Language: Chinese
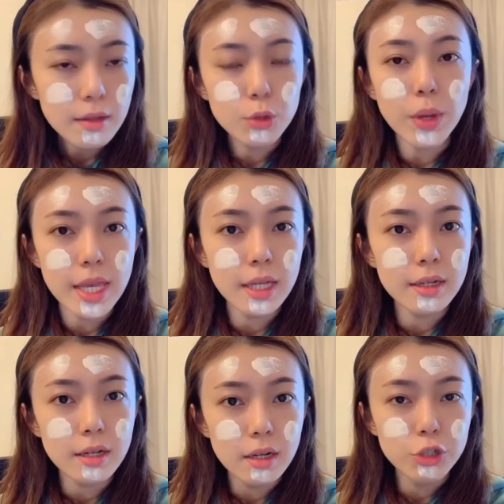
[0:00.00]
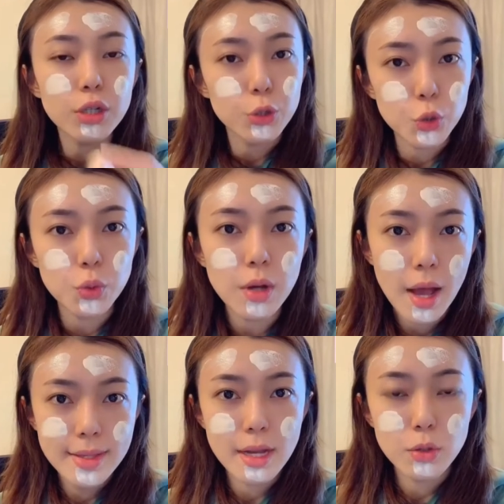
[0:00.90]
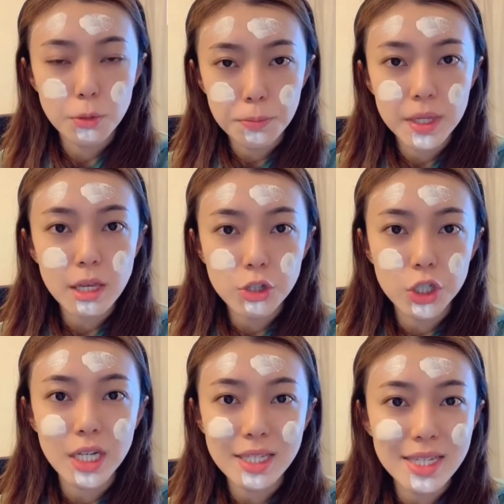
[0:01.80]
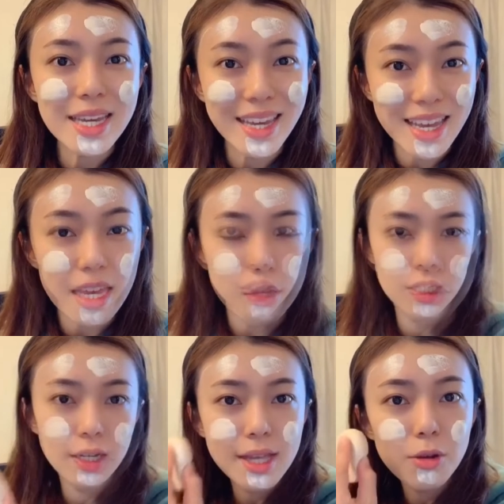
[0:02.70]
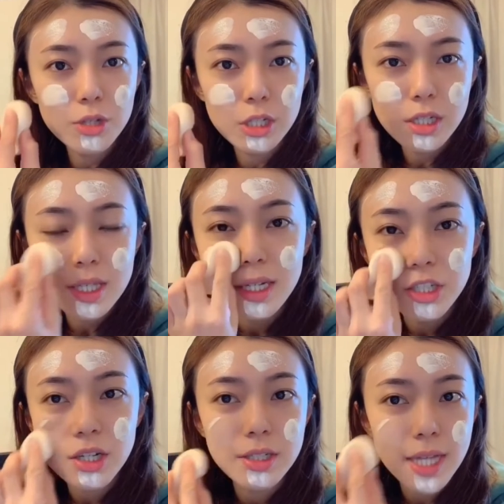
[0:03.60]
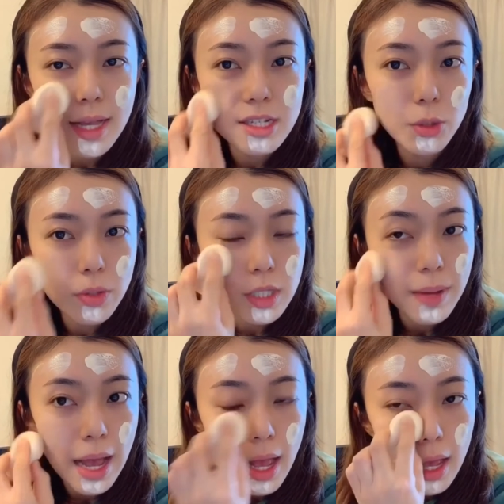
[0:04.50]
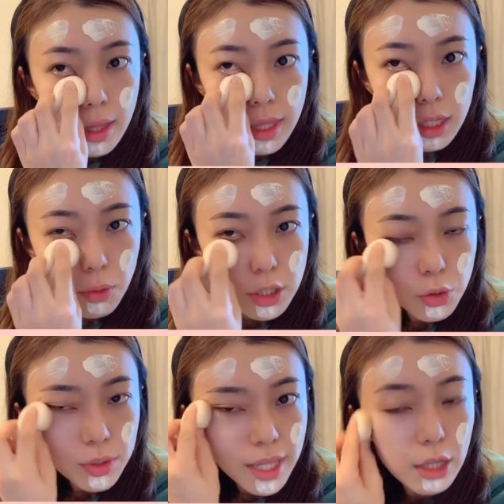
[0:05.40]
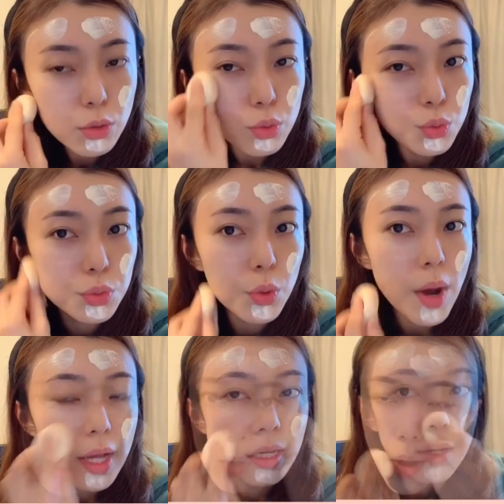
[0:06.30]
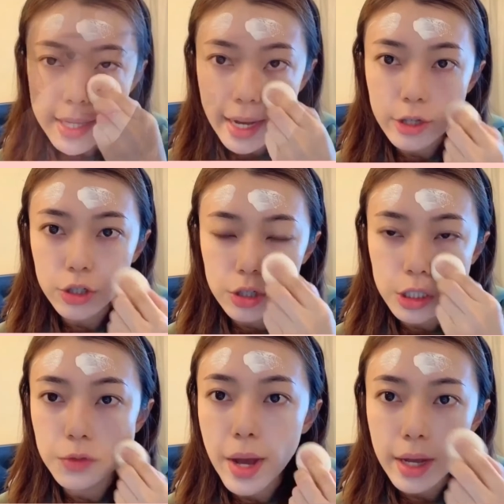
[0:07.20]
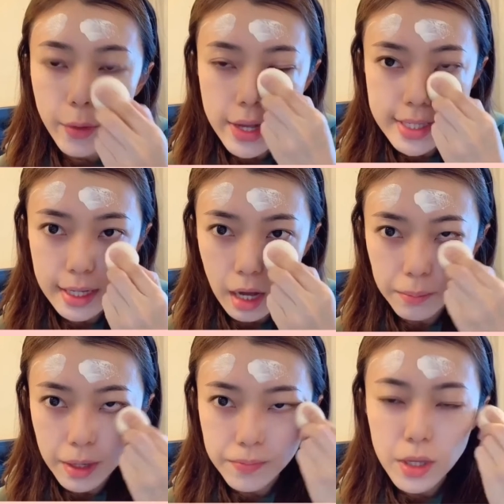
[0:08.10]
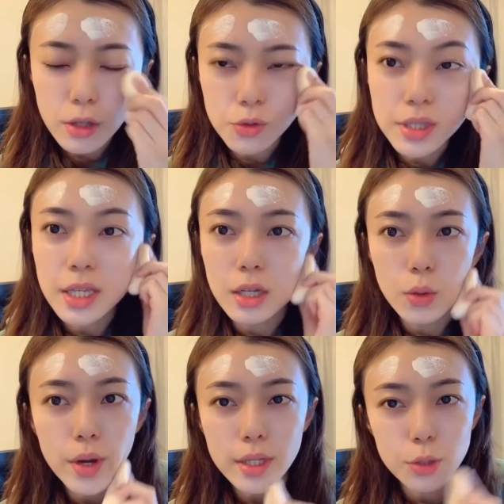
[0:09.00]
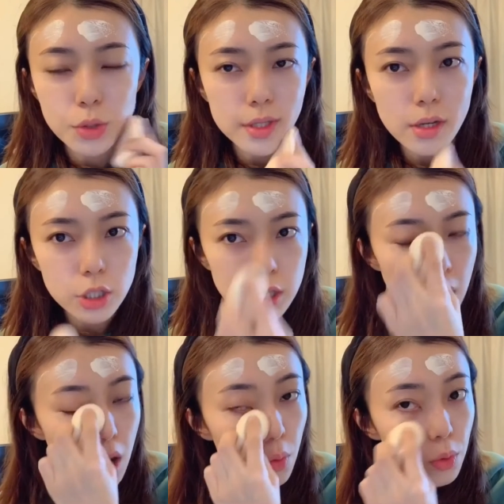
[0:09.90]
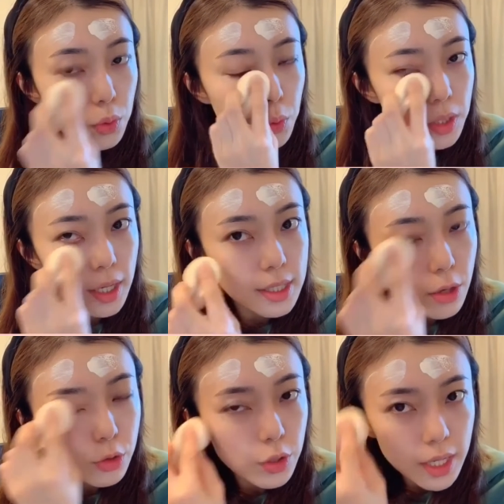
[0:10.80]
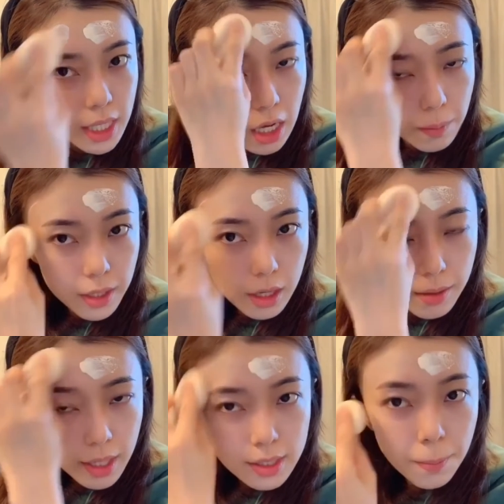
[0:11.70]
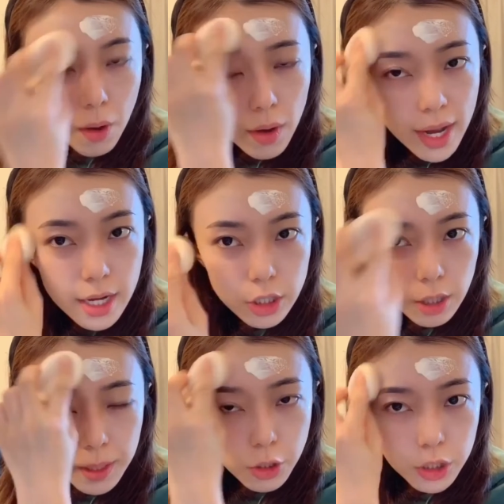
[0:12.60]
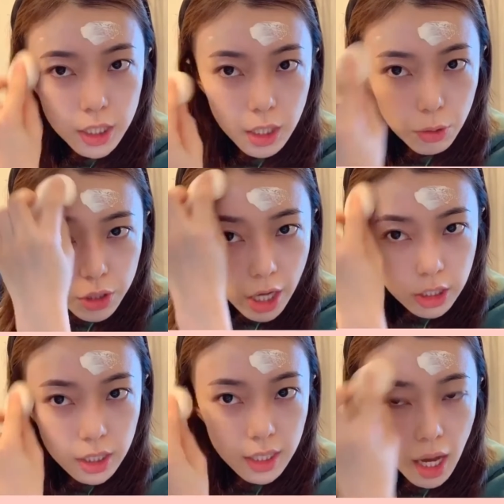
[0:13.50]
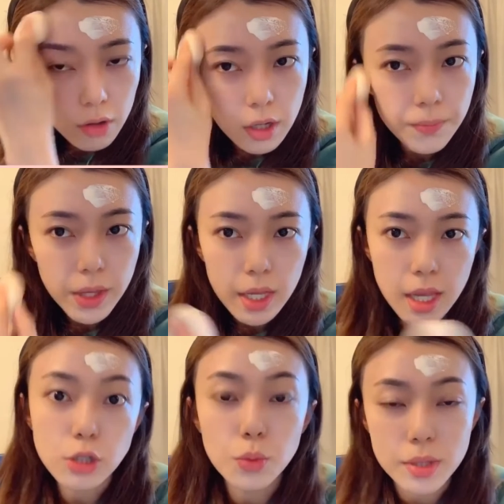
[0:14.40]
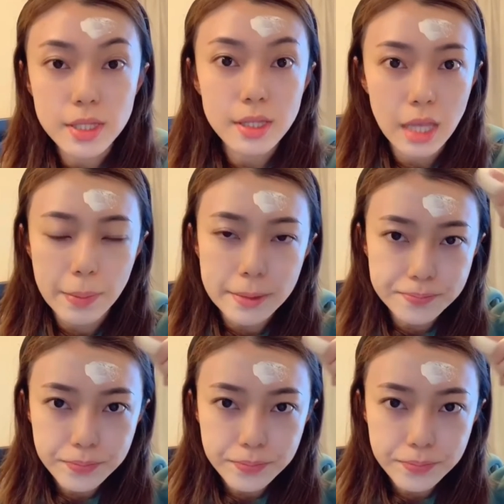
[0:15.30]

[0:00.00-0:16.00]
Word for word: 对一个证书叫做 PGDE，就是教师资格证这样子的东西吧。那个东西如果单独读的话呢，大概是十万块钱港币，就挺贵的。所以当时我读那个教育专业，它里面也已经包含了这个 PGDE，我觉得还是挺好的，也是读四年嘛。